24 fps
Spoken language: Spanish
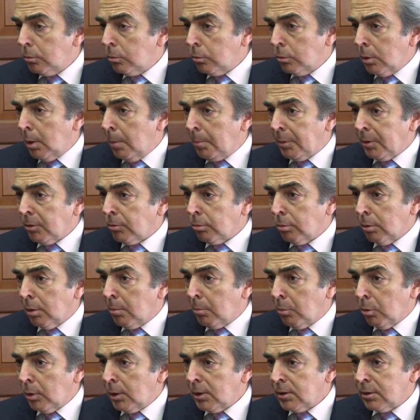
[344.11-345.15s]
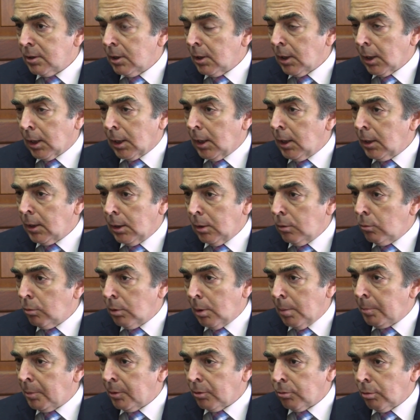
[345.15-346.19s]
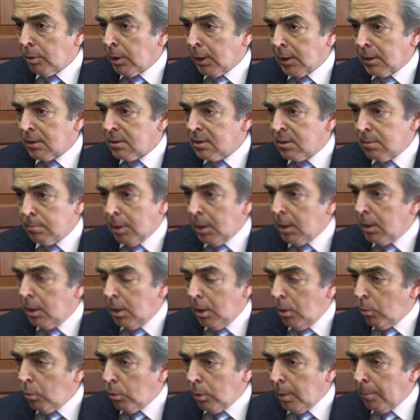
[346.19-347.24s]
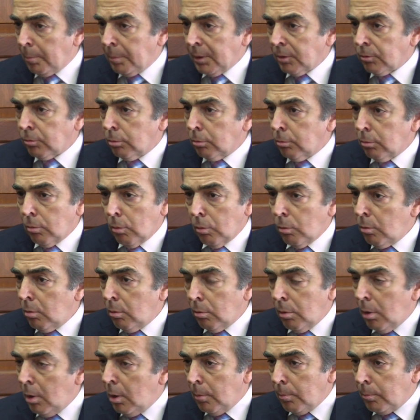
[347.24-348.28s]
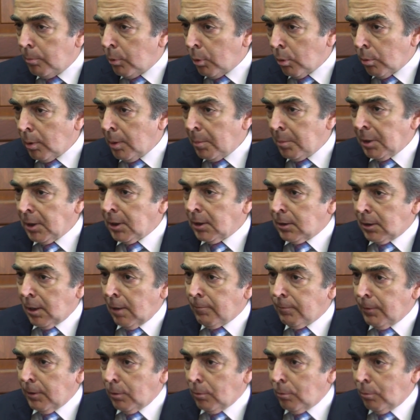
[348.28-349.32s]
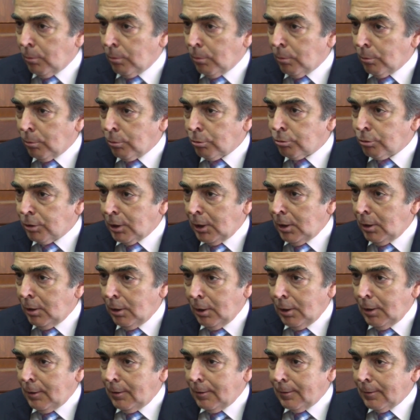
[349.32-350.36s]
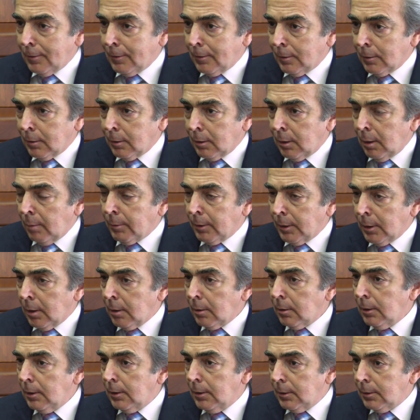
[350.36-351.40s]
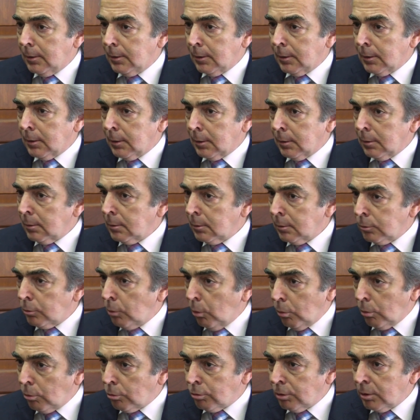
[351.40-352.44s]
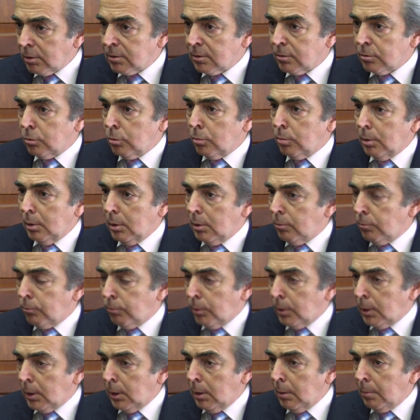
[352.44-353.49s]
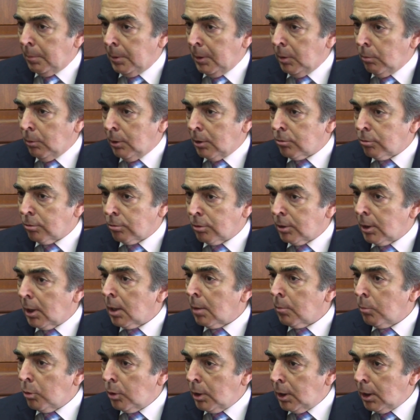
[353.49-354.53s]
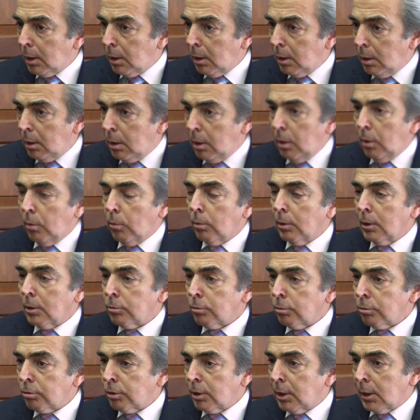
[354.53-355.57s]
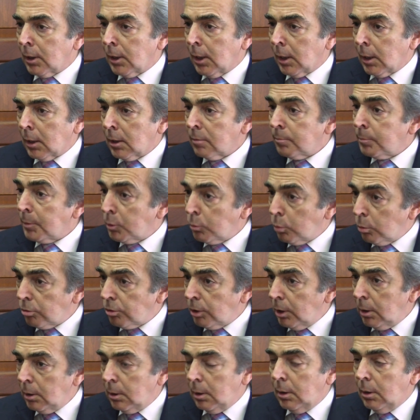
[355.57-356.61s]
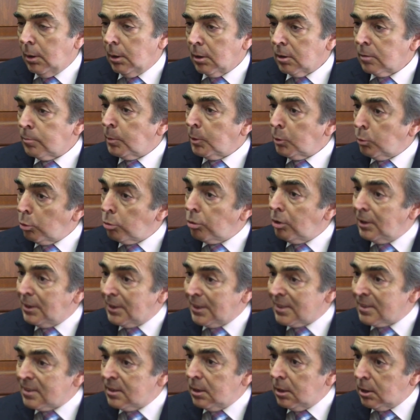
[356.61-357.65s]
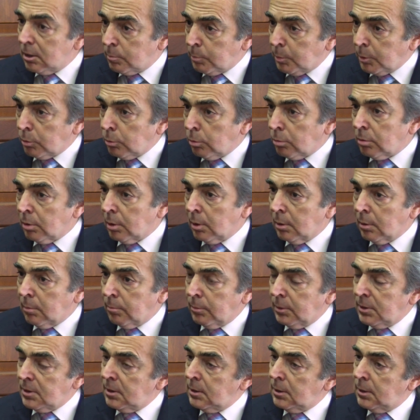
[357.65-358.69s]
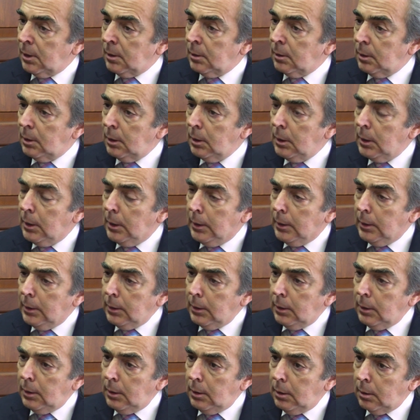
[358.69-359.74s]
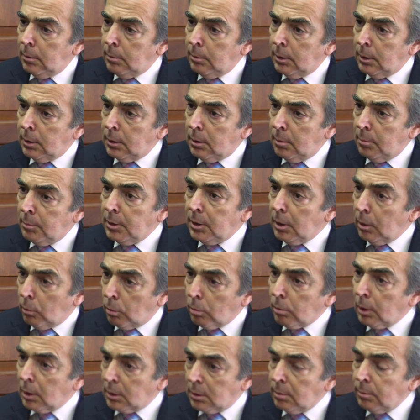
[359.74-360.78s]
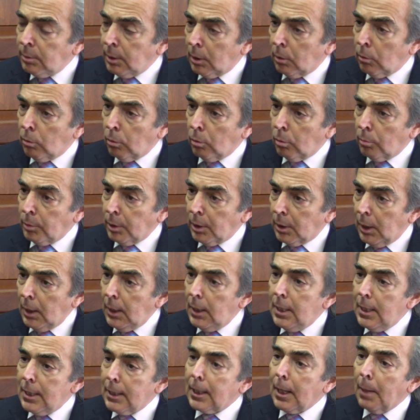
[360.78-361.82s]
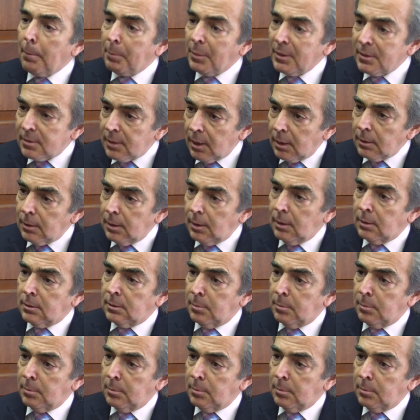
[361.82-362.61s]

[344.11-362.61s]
una persona molesta en la calle, una persona agresiva, una persona, un problema de tráfico hostil. Eh, la verdad, eh, en todos los días que estuve fue, vi una sociedad armónica, una sociedad respetuosa, respetuosa entre sí, respetuosa del visitante y evidentemente con una actividad económica que a pesar de las